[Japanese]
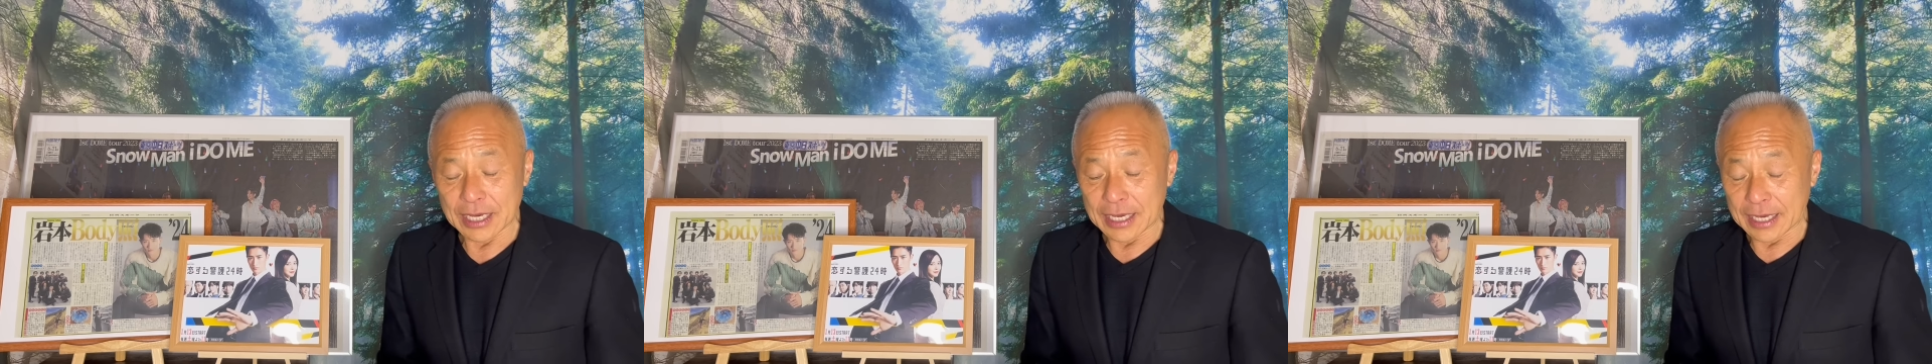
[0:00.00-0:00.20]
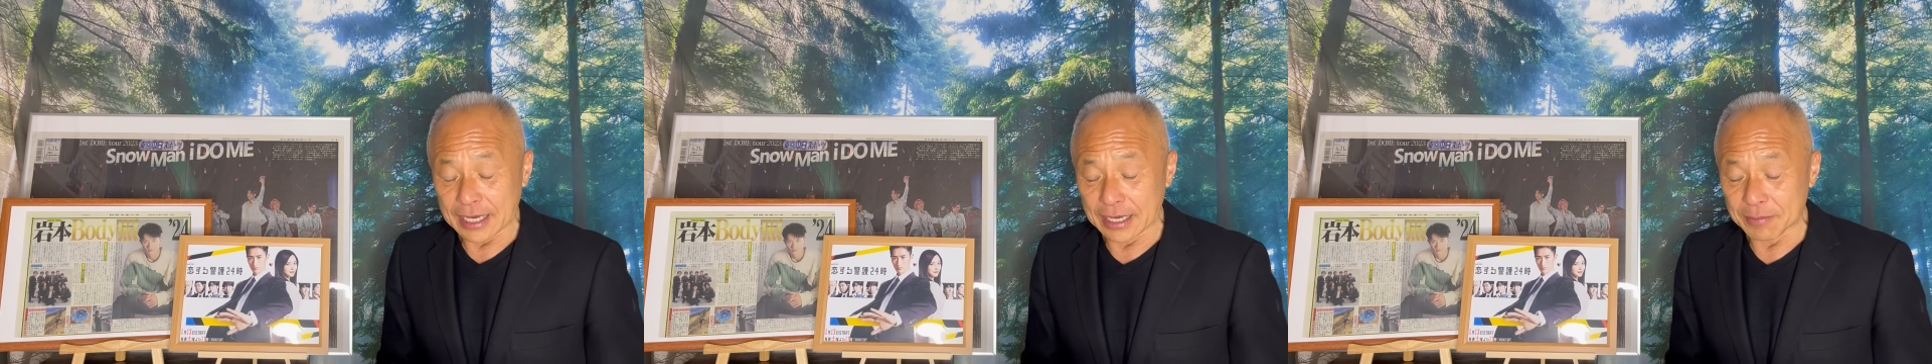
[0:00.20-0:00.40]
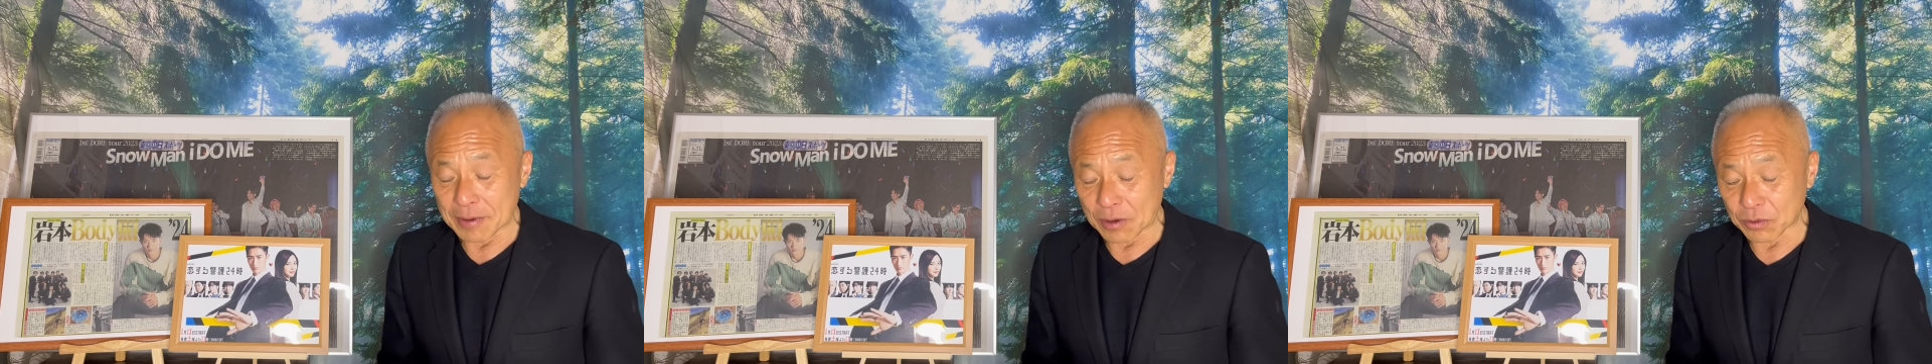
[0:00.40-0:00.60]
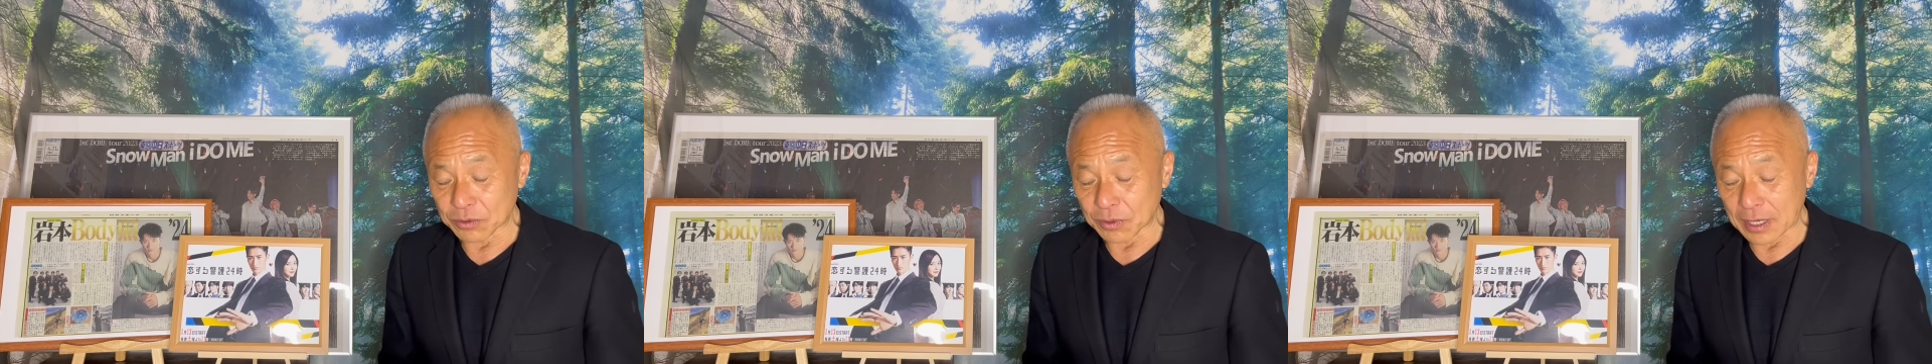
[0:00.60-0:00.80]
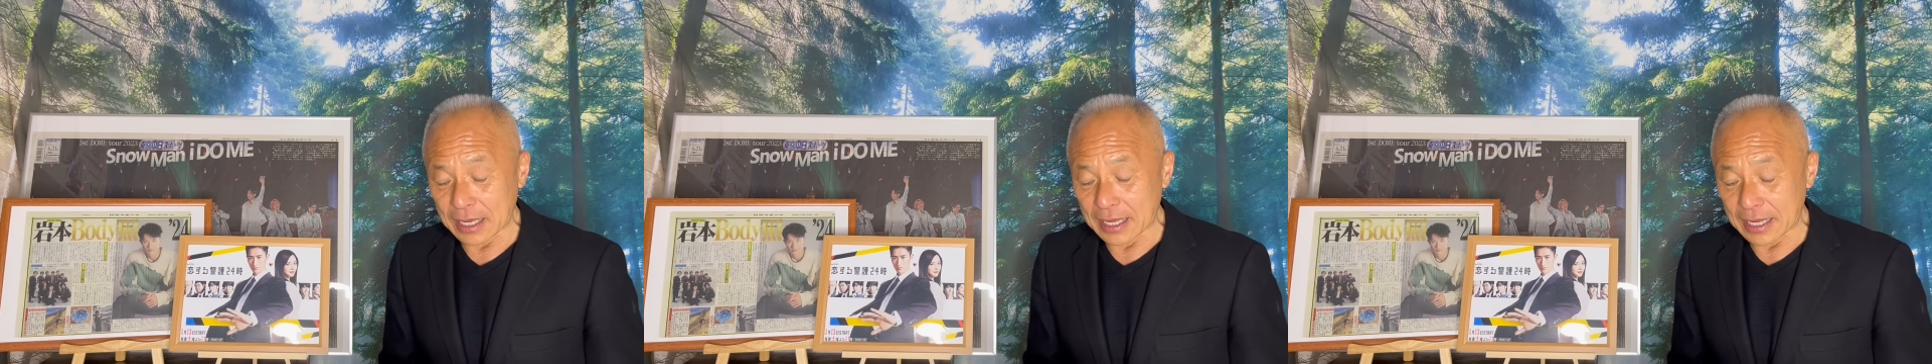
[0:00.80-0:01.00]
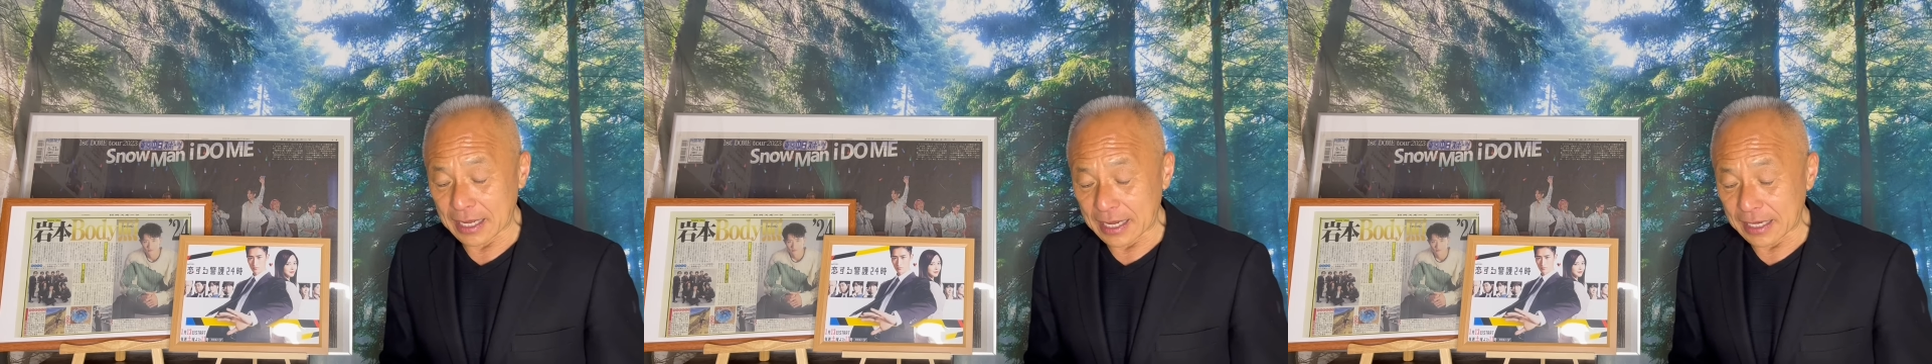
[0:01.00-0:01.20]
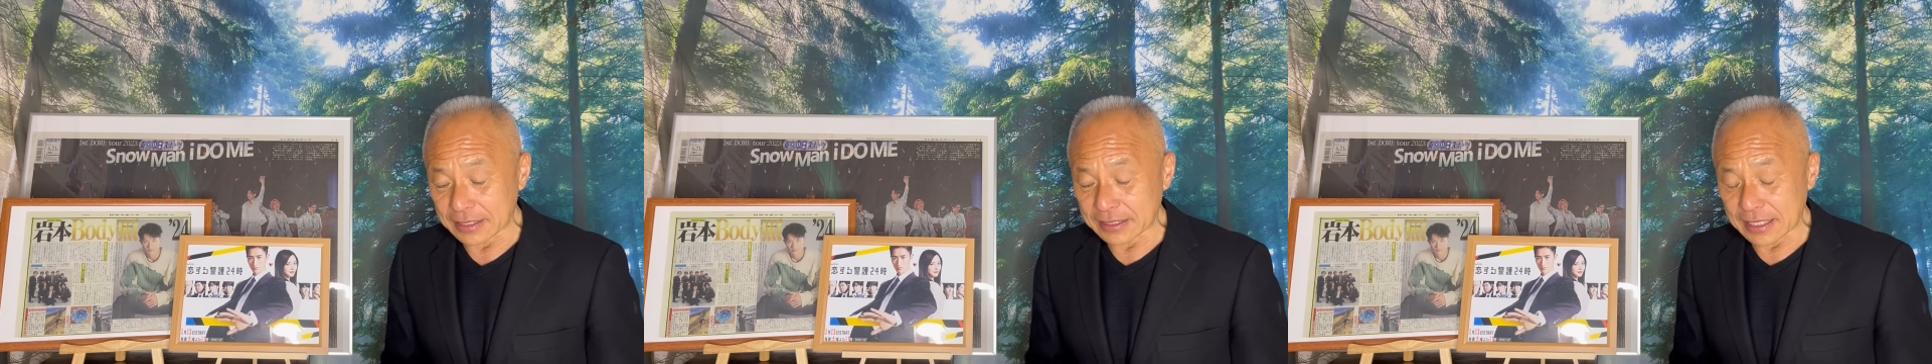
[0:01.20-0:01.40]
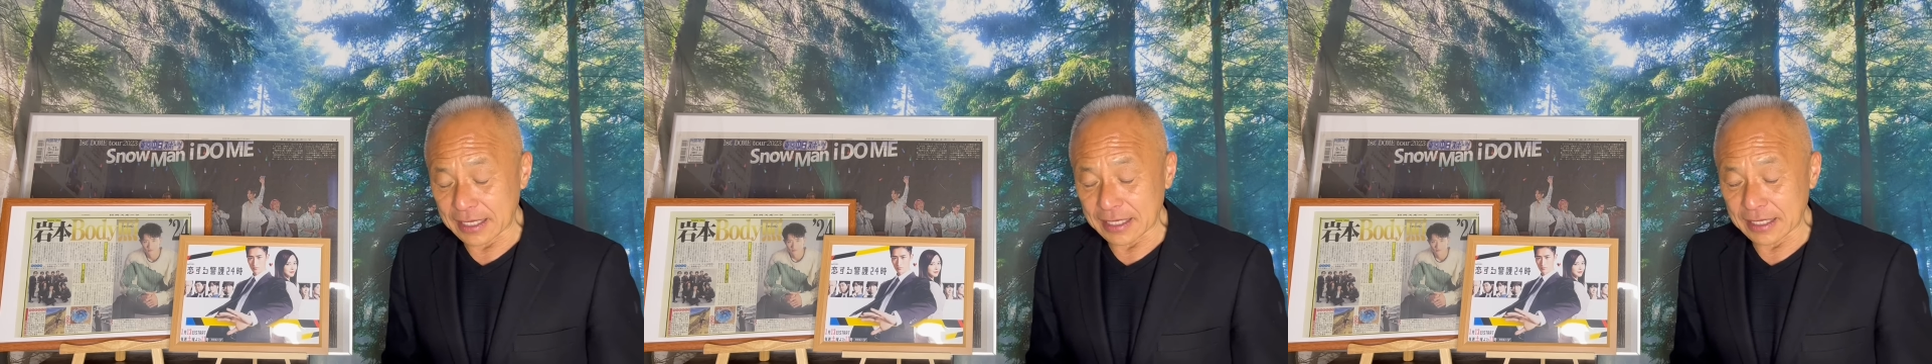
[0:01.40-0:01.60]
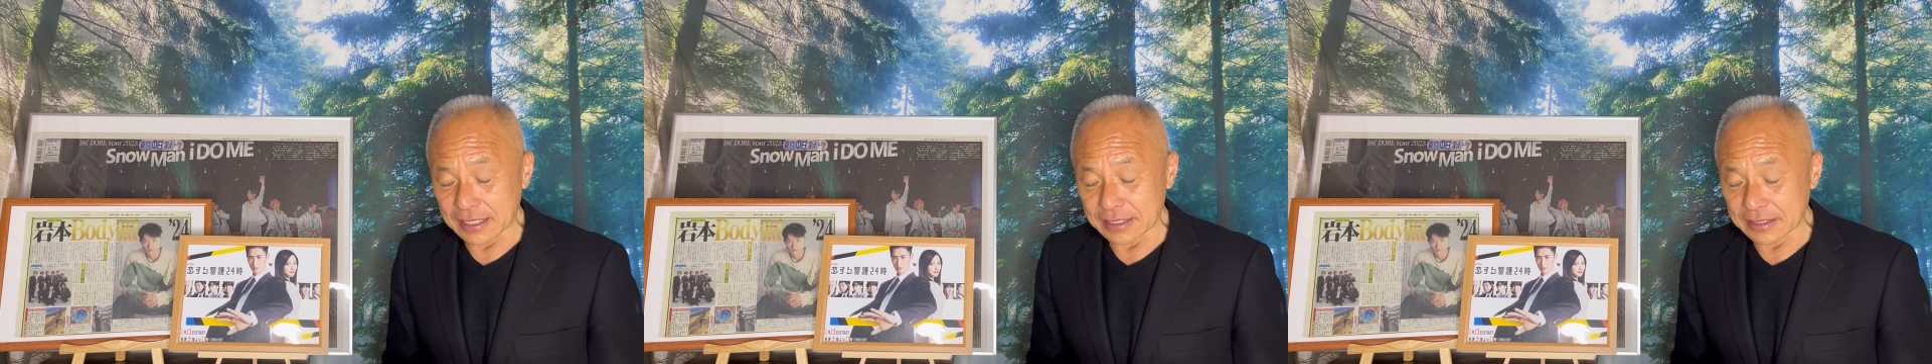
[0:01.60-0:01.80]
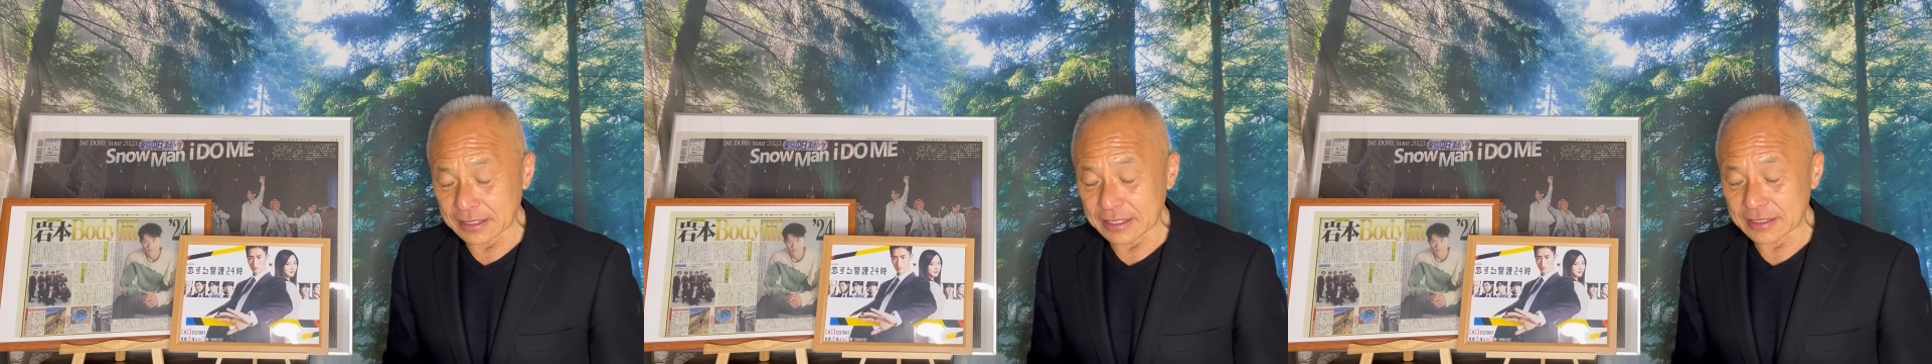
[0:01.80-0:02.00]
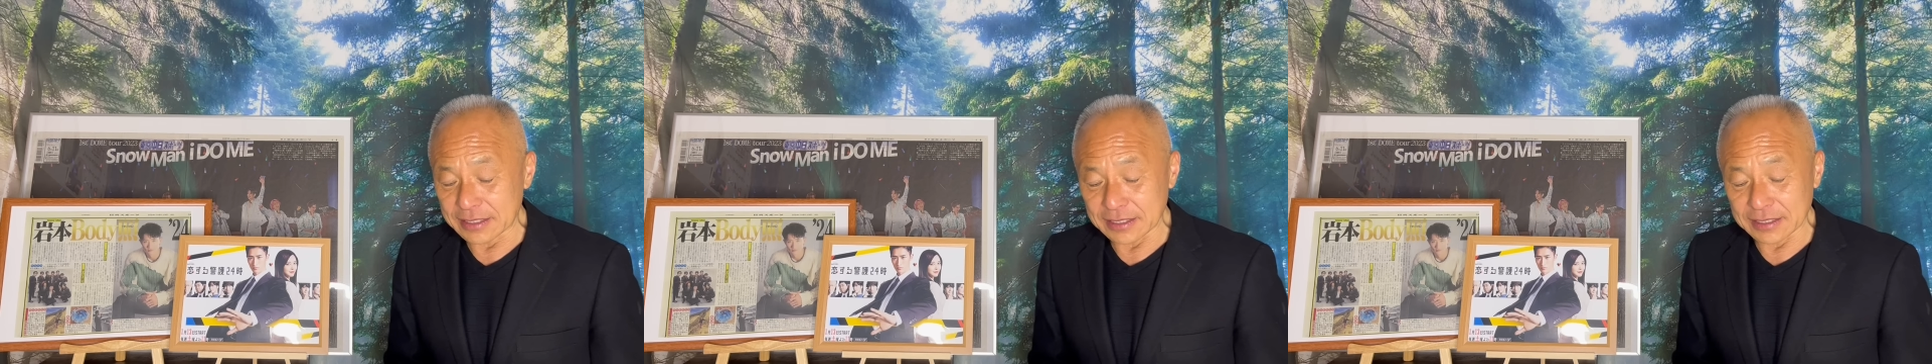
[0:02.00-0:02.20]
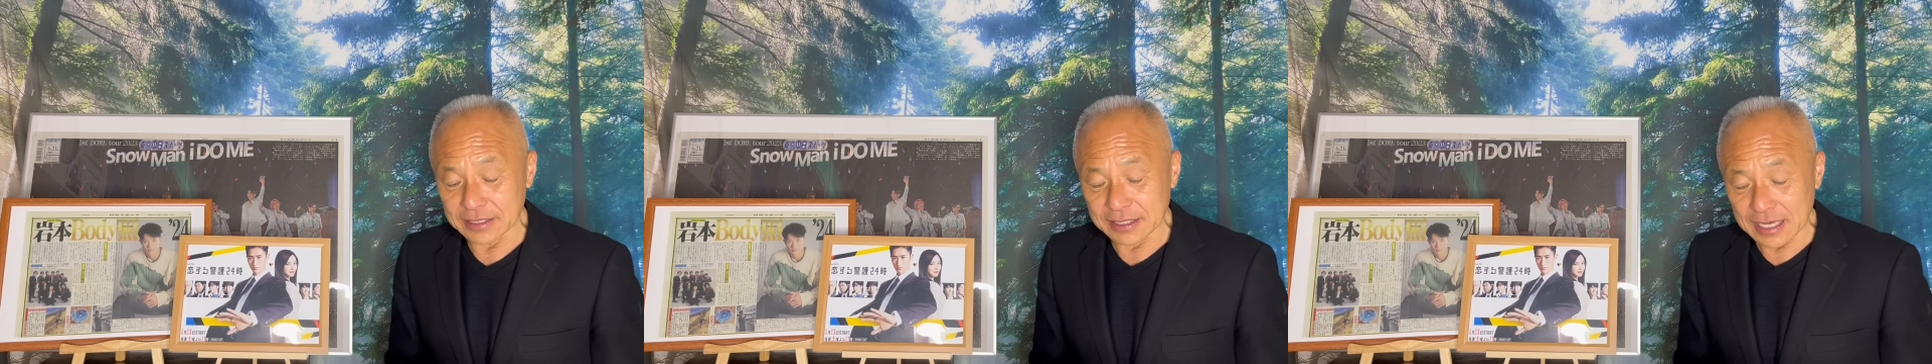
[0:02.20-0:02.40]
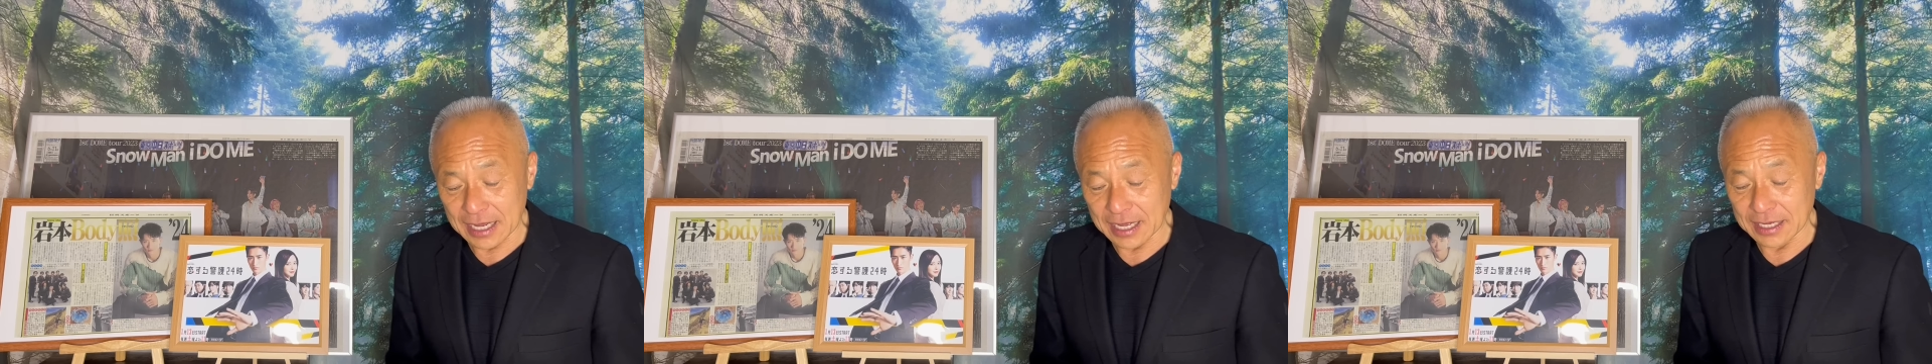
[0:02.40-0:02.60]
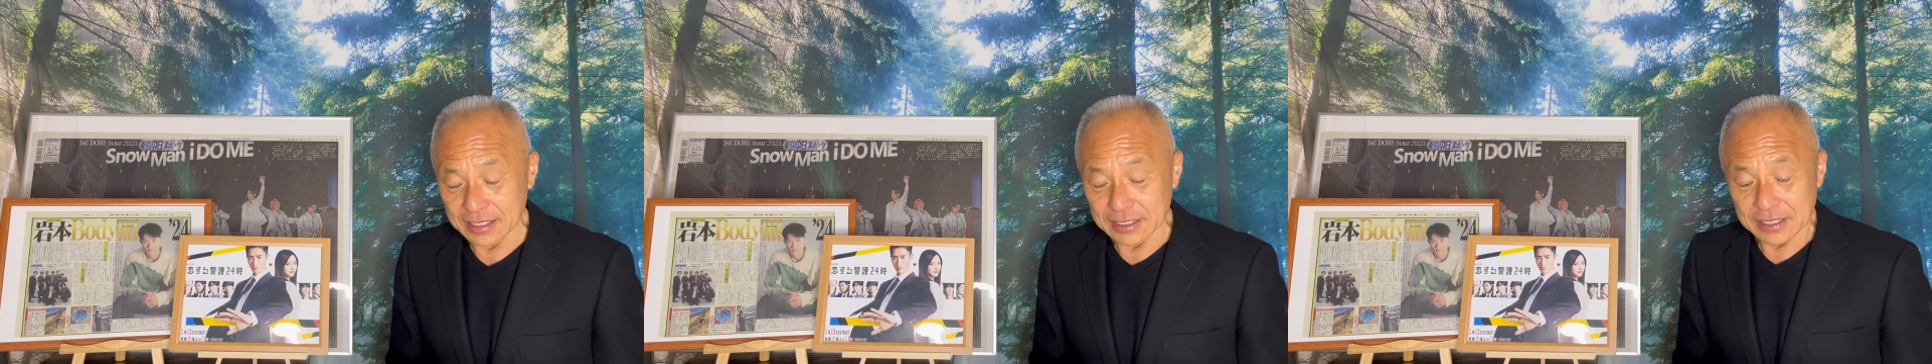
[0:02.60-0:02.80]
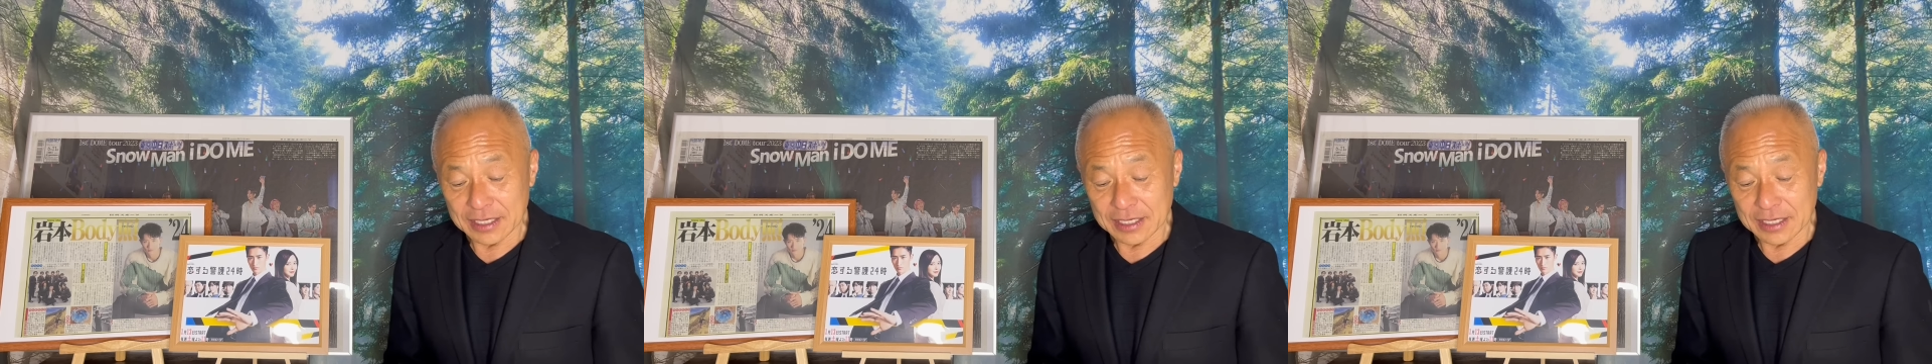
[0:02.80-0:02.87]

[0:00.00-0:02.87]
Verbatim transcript: えー、まあ、ことがあったんですが、